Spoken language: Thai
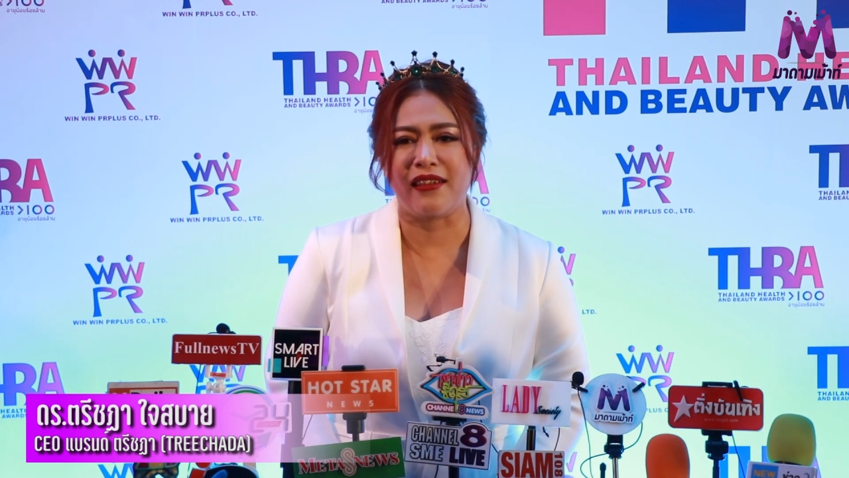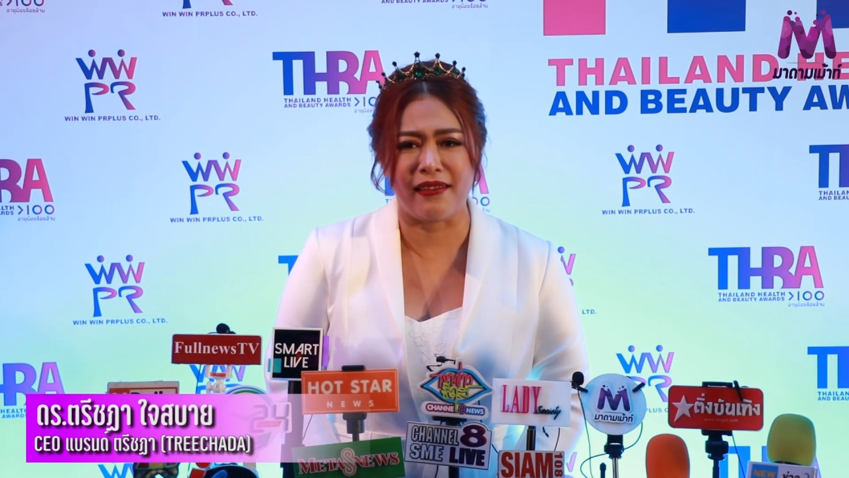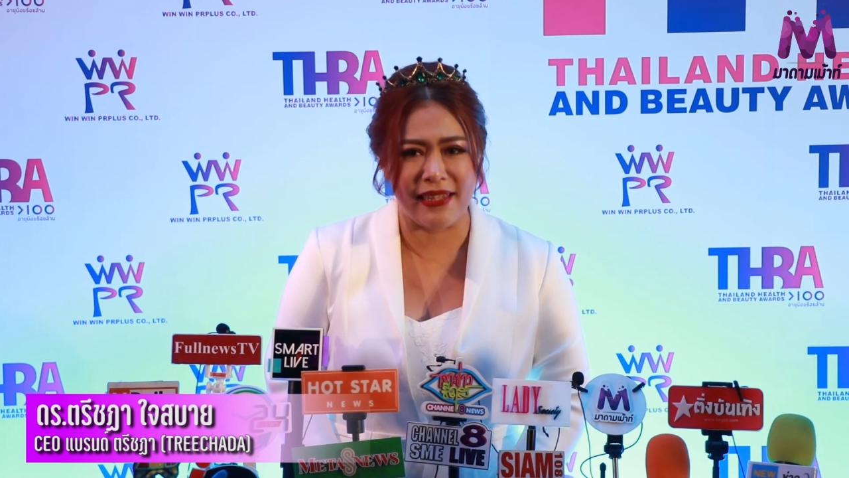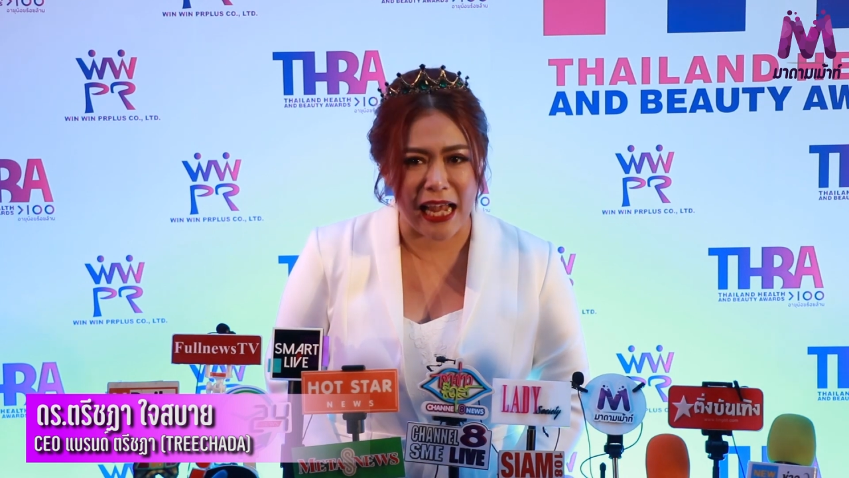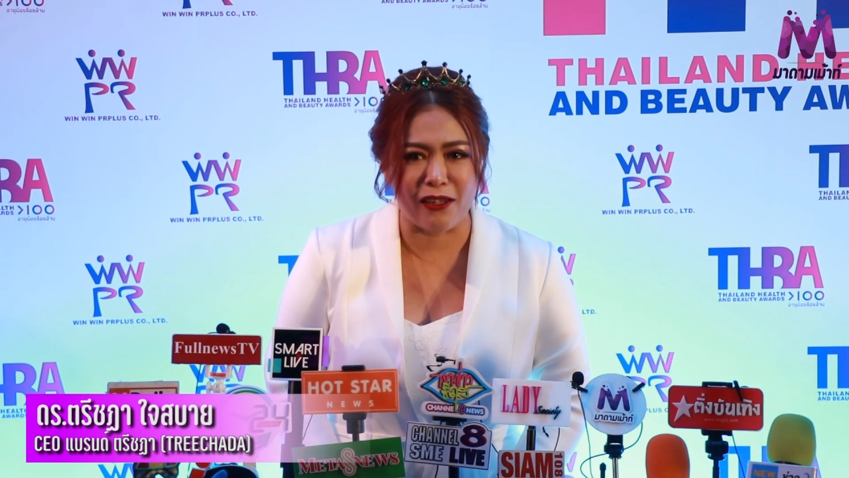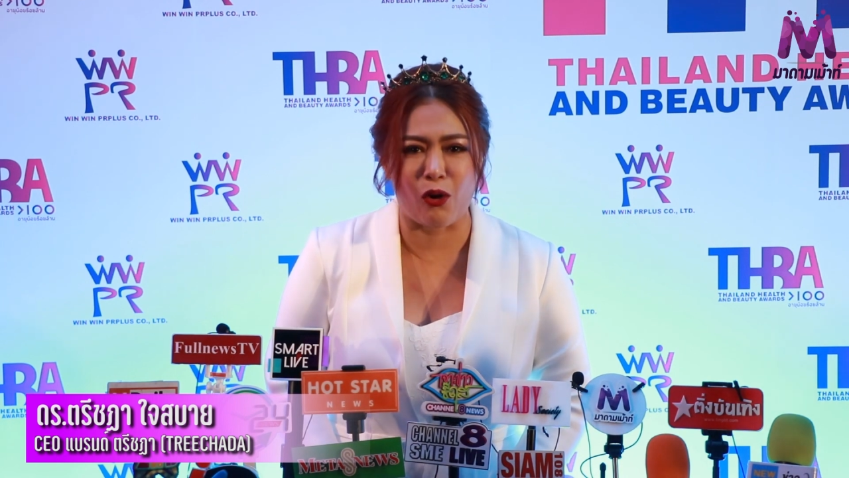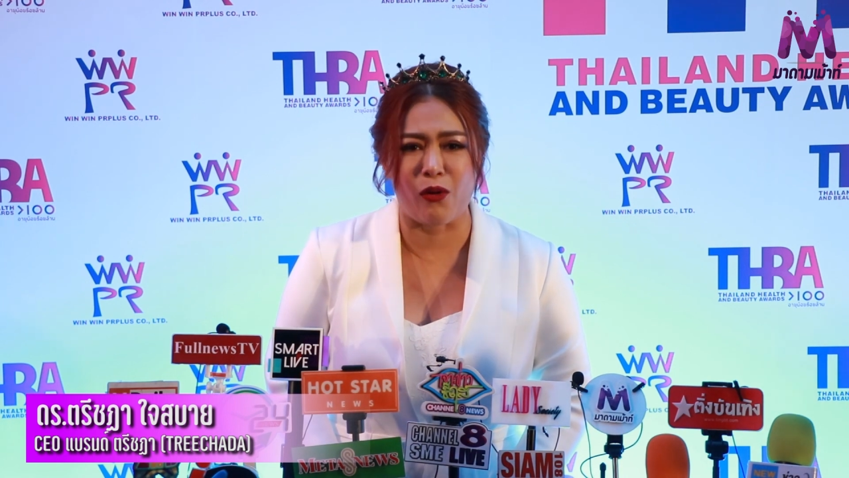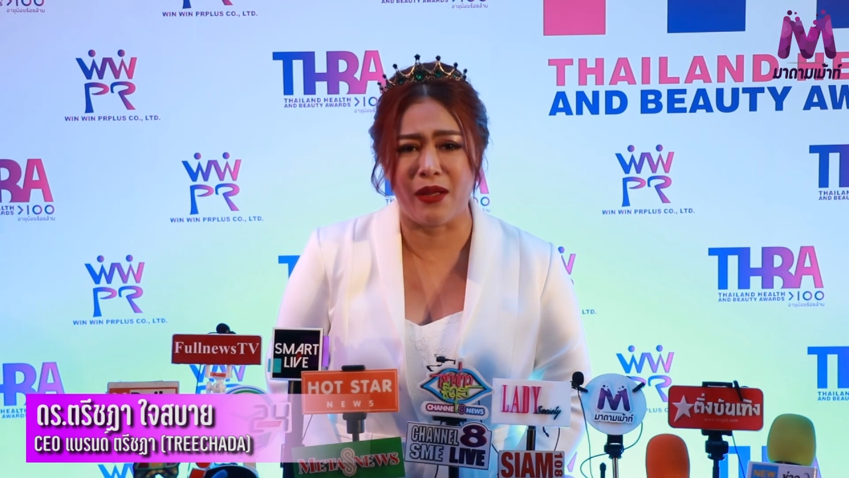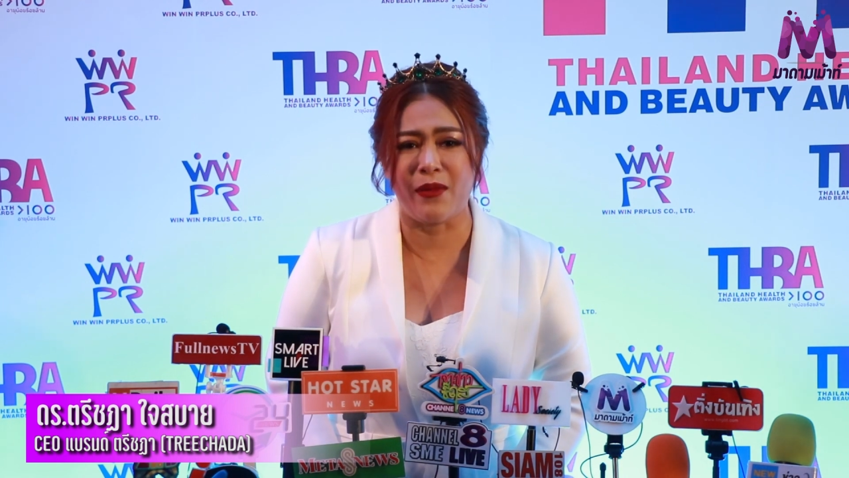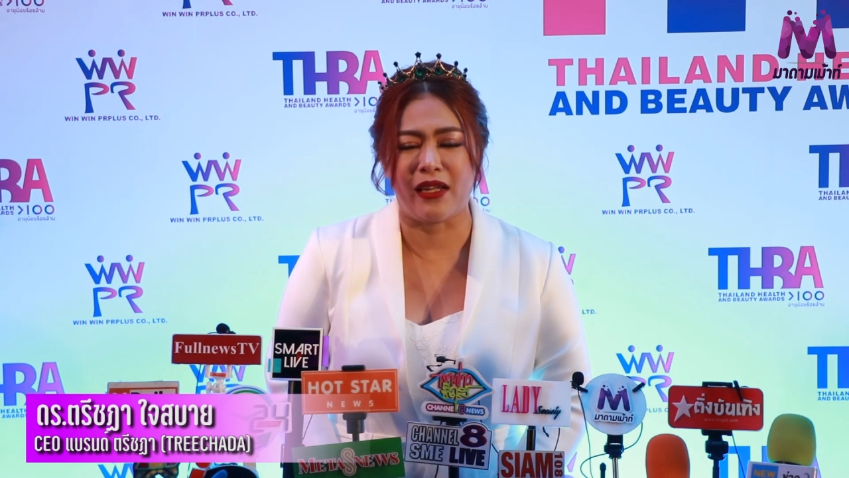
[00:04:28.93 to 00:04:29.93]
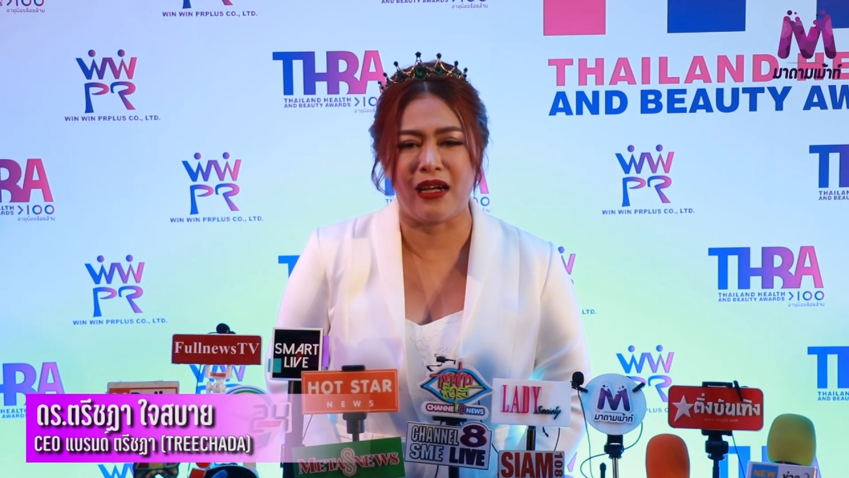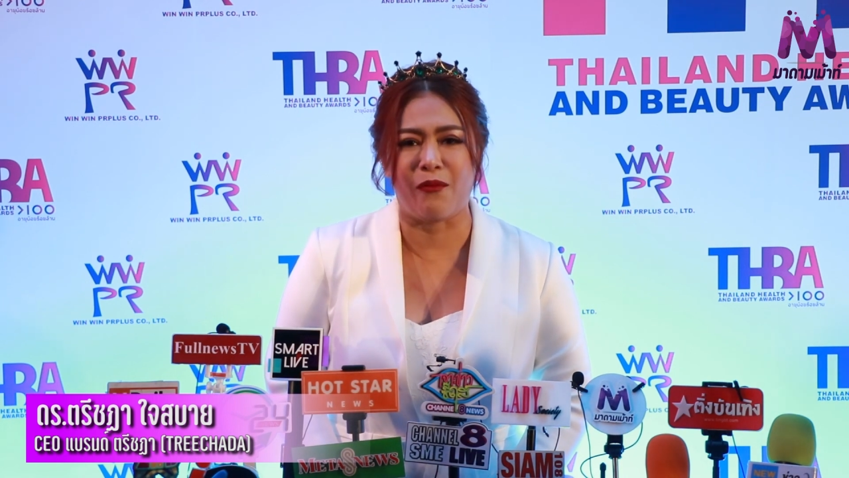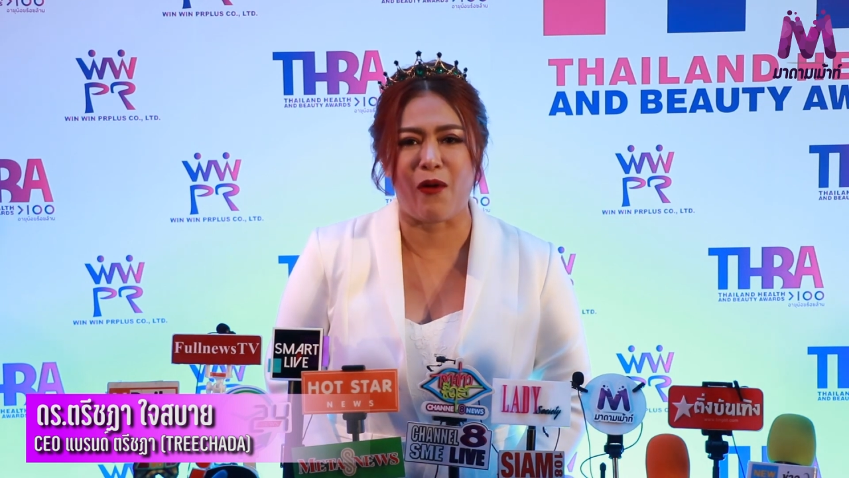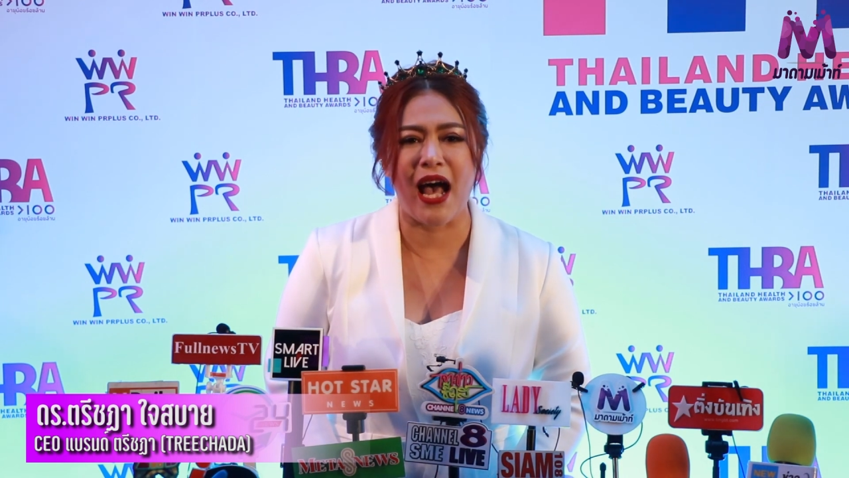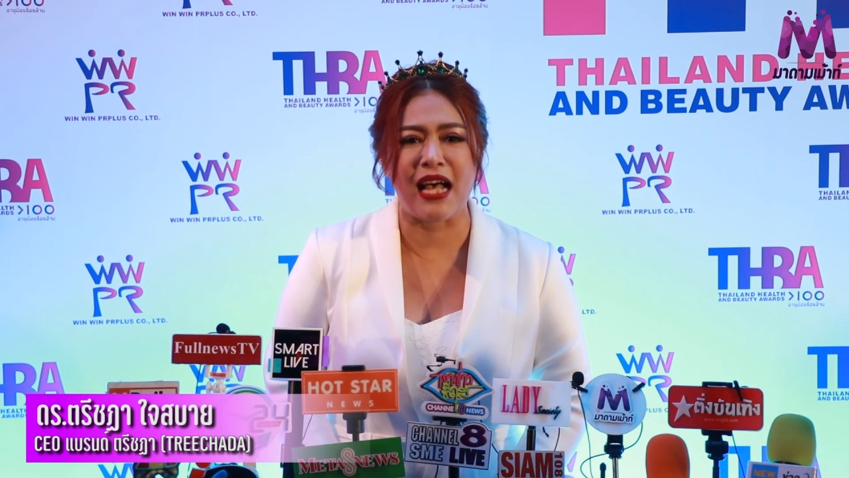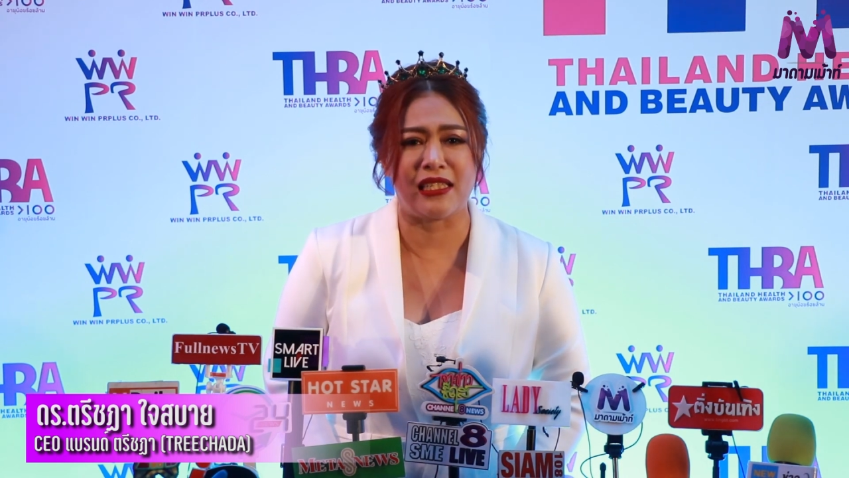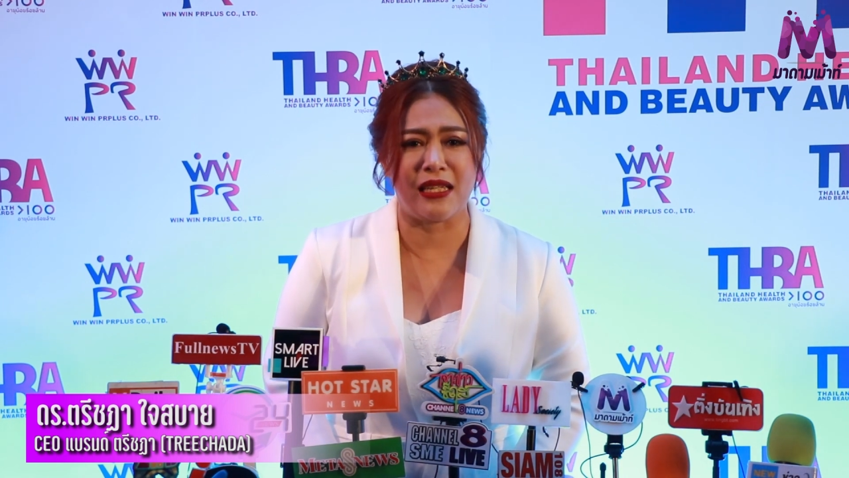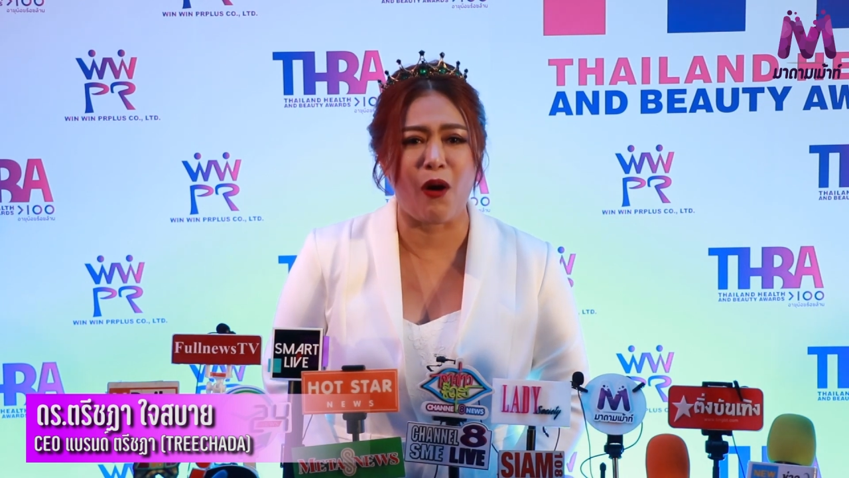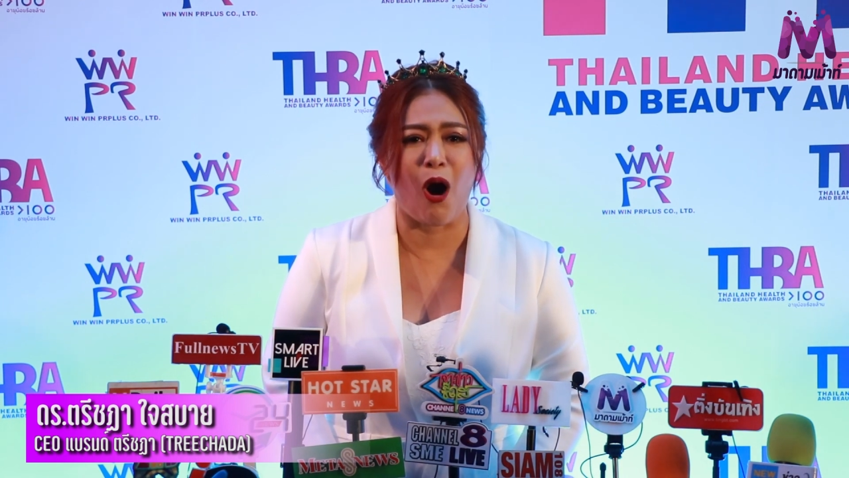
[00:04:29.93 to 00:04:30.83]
ยืนยันตรงนี้เหมือนเดิมว่าอาชีพ